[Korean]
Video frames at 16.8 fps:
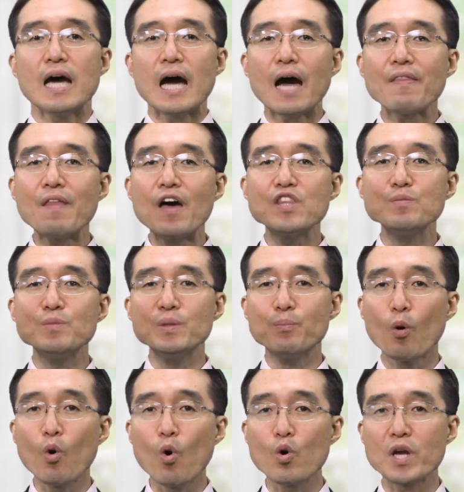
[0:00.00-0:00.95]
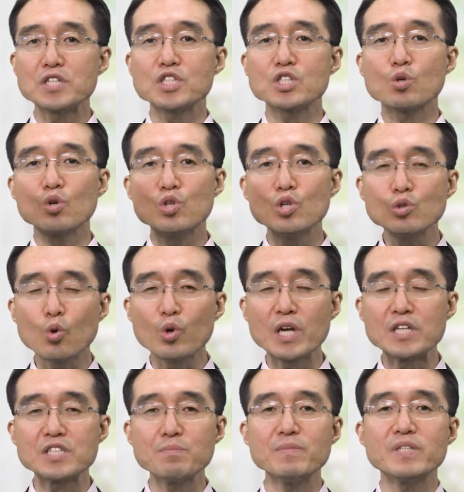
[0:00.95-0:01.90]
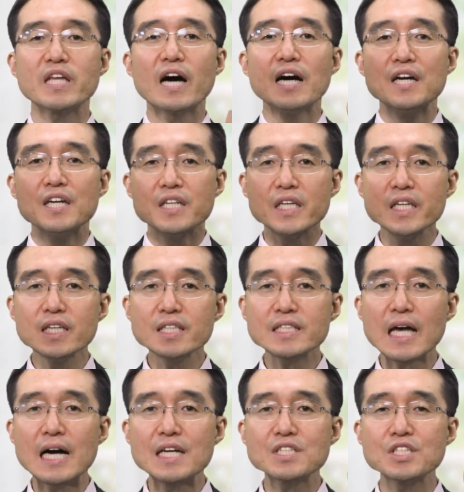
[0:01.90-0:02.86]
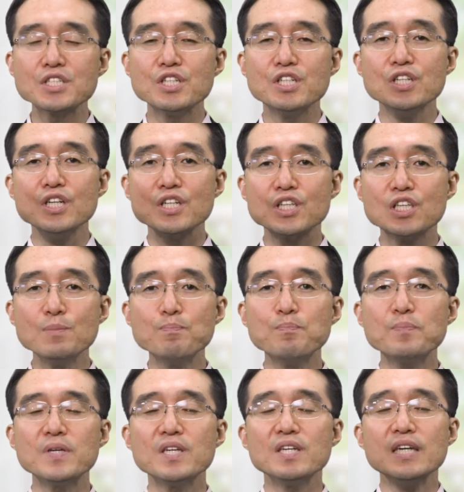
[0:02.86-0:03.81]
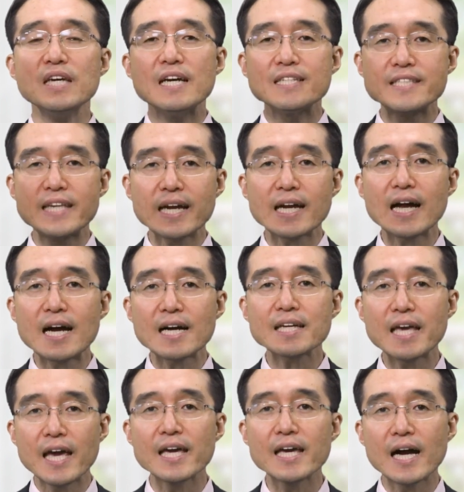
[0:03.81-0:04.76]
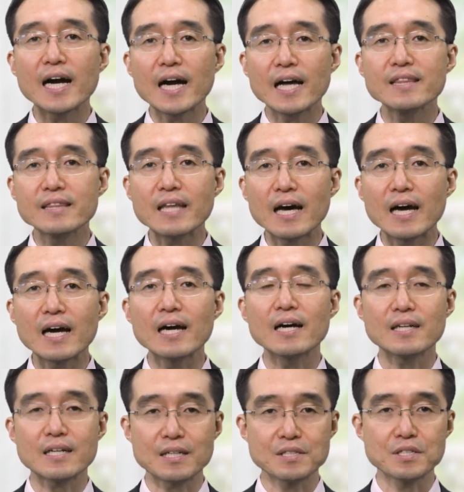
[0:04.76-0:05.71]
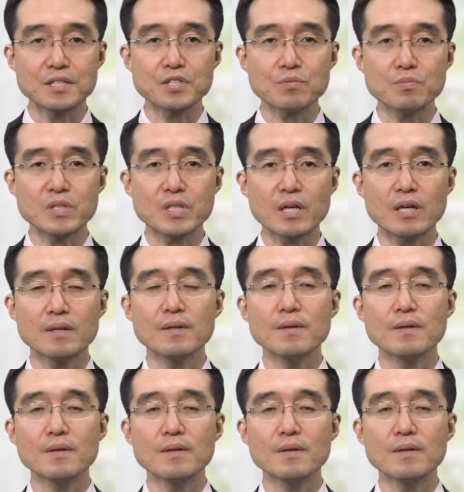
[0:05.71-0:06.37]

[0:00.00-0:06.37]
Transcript: 하나님은 보고 계시고 듣고 계십니다. 이 사실을 깊이 생각해야 한다라는 것입니다.